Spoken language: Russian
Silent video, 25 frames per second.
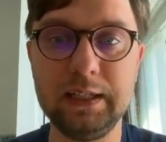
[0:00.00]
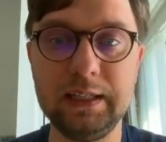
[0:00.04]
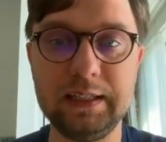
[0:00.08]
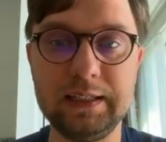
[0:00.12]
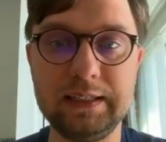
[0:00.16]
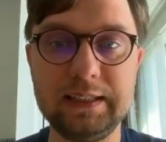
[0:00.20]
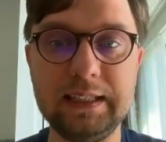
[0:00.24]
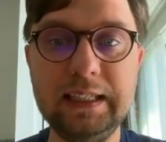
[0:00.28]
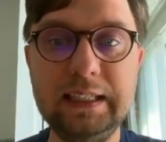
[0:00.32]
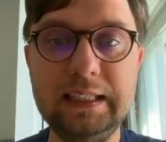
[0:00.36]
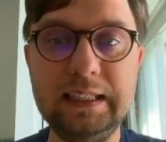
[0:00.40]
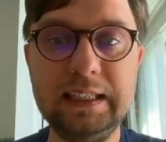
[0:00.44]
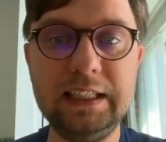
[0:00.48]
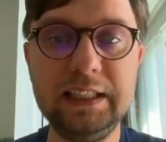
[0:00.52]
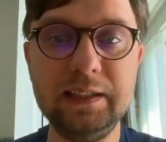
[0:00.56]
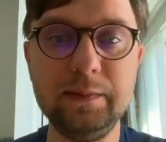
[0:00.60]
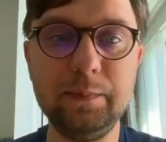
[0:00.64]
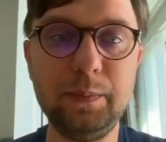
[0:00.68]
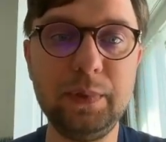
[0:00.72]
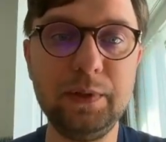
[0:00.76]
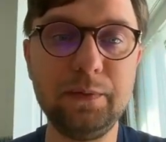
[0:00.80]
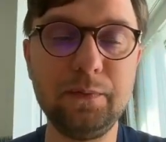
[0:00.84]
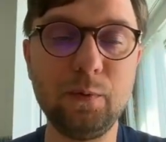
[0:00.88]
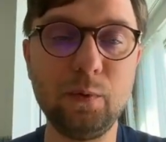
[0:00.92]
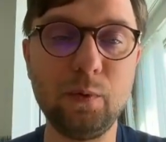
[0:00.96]

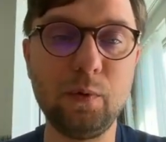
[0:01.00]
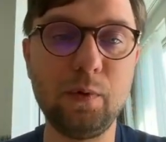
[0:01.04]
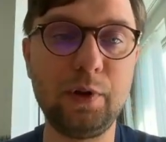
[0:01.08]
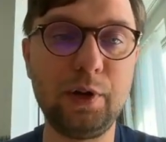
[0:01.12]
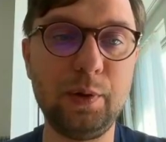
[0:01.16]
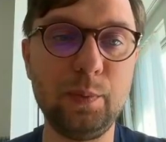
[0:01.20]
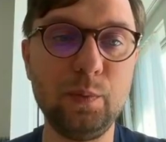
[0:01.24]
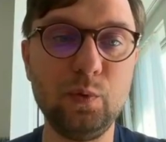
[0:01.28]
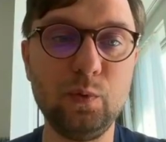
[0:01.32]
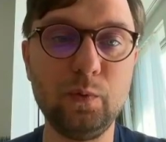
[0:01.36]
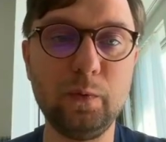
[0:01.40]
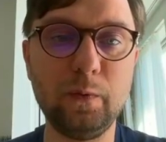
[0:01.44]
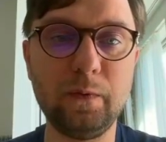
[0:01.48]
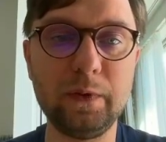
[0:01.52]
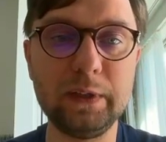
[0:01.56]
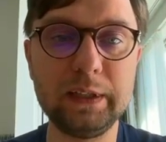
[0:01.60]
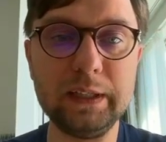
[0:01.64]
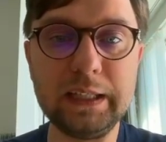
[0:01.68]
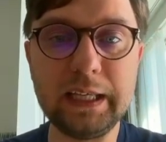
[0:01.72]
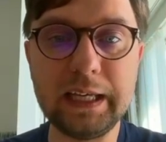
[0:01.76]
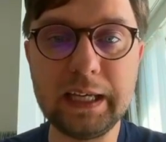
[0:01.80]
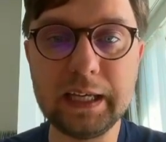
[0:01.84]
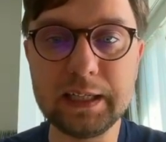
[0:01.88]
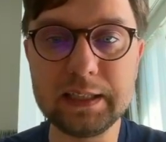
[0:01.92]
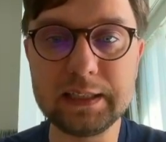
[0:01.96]
соединим before remove
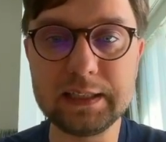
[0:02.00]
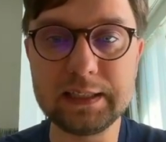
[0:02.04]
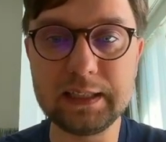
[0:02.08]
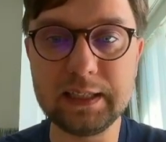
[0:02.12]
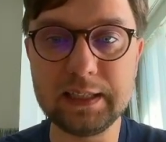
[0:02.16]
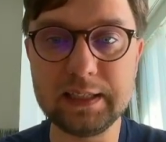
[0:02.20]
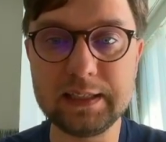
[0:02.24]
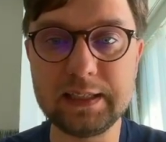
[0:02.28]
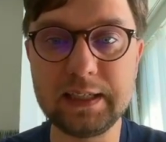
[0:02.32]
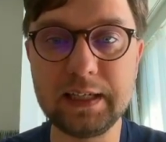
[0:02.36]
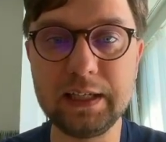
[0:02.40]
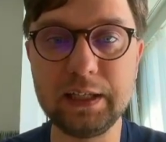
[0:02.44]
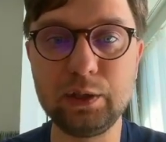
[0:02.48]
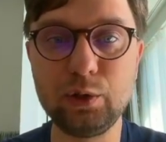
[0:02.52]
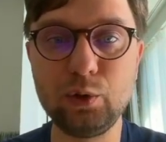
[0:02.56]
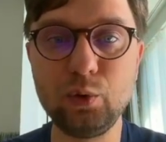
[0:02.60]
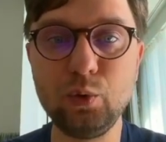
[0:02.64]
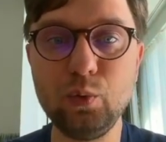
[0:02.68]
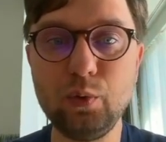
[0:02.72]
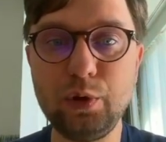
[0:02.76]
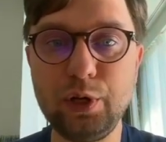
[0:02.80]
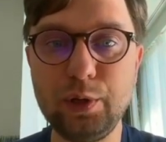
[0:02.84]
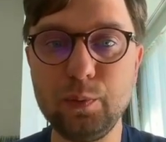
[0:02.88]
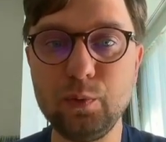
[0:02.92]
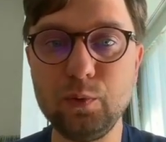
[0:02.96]
next с
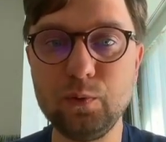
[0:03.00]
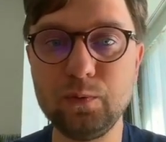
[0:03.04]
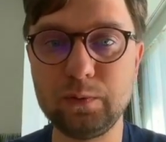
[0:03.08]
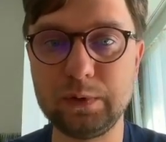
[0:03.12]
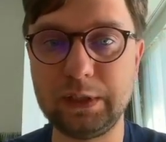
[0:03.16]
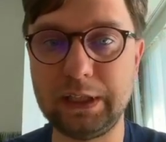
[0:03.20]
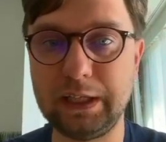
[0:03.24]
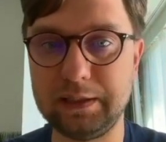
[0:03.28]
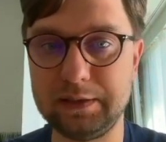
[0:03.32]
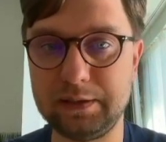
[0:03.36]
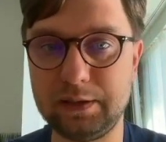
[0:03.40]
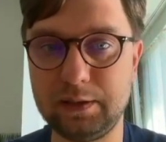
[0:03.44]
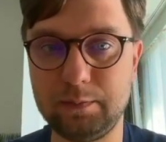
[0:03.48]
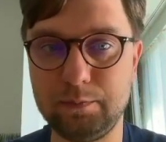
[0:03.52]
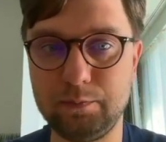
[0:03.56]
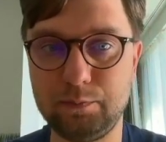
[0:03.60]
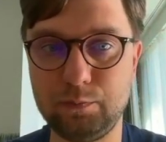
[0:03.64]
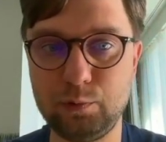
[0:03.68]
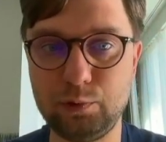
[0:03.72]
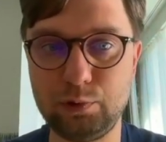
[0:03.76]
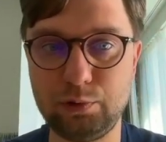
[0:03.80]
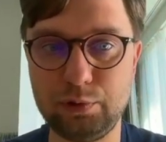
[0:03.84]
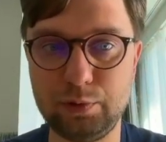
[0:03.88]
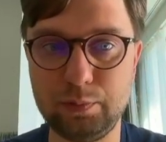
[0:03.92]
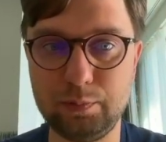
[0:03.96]
to remove next.
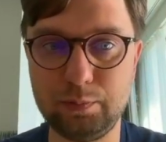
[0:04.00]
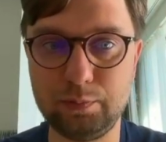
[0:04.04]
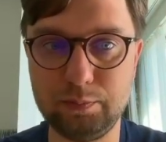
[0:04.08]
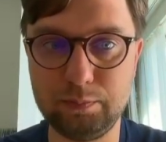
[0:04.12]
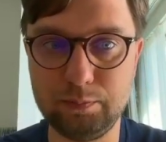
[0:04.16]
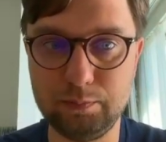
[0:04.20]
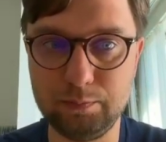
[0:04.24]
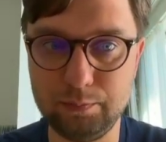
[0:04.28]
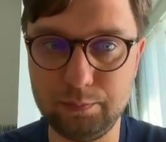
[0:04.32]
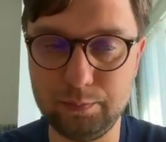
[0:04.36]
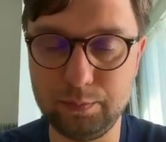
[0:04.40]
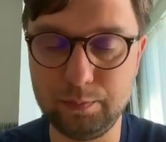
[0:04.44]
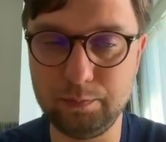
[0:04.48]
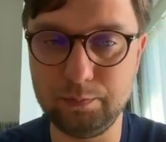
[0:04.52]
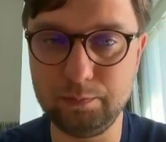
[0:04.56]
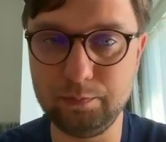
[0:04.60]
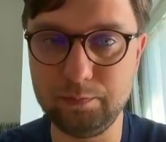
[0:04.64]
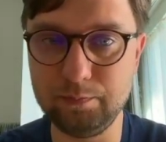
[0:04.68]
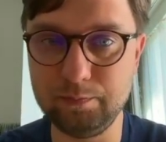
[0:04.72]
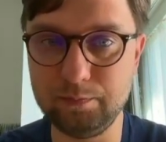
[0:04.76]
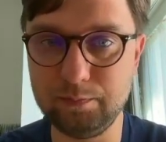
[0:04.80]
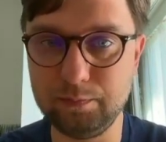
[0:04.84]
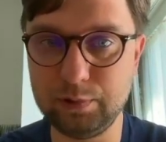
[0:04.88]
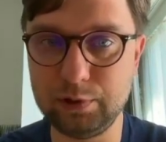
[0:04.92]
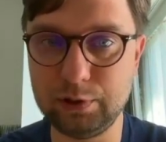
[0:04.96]
Ну, то есть
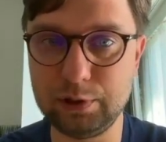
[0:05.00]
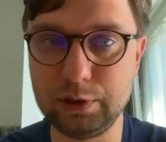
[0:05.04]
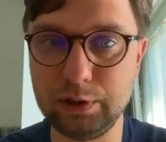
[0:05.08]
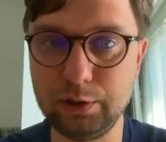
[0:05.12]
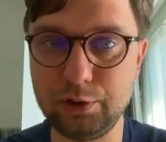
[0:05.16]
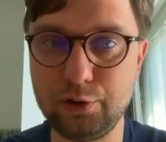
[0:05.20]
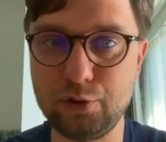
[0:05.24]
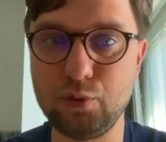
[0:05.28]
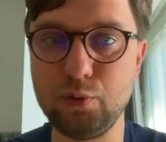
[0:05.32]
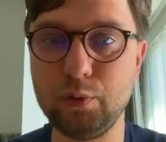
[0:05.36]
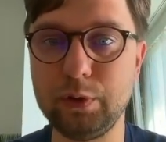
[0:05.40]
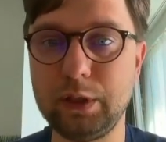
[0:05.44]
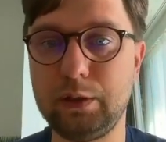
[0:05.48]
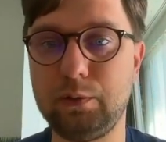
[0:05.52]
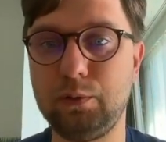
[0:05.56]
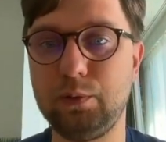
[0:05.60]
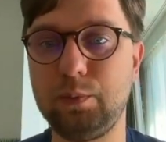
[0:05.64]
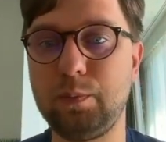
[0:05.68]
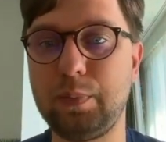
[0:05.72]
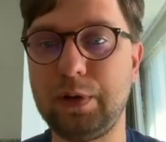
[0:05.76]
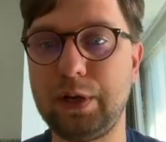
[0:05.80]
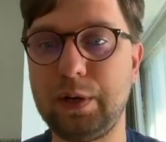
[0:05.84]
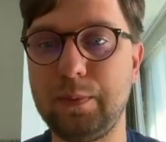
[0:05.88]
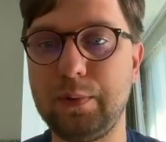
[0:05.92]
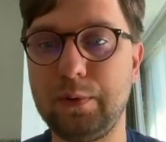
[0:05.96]
ссылочку вот так
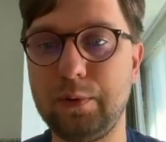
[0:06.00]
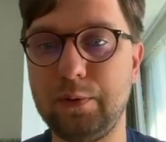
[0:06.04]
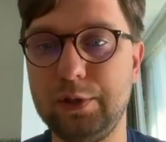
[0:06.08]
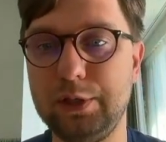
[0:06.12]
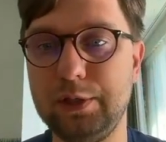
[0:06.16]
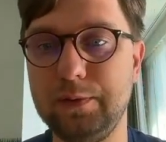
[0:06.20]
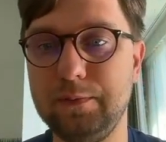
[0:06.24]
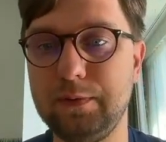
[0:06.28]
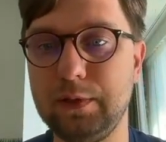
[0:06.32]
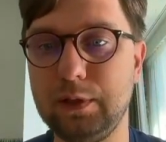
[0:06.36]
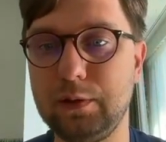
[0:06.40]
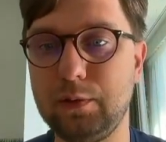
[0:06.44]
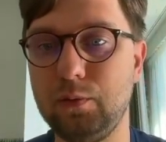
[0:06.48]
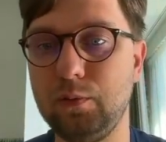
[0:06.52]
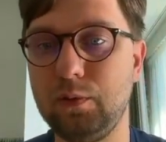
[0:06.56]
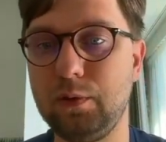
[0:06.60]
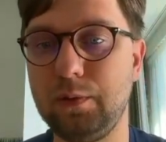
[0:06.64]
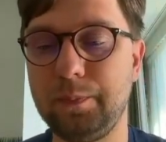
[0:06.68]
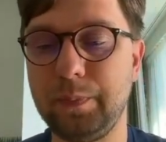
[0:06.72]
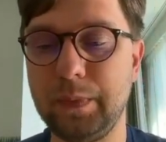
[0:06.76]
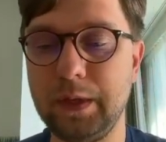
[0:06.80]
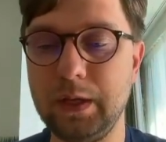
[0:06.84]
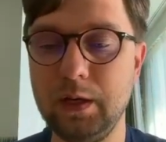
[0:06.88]
вот пробросим вокруг.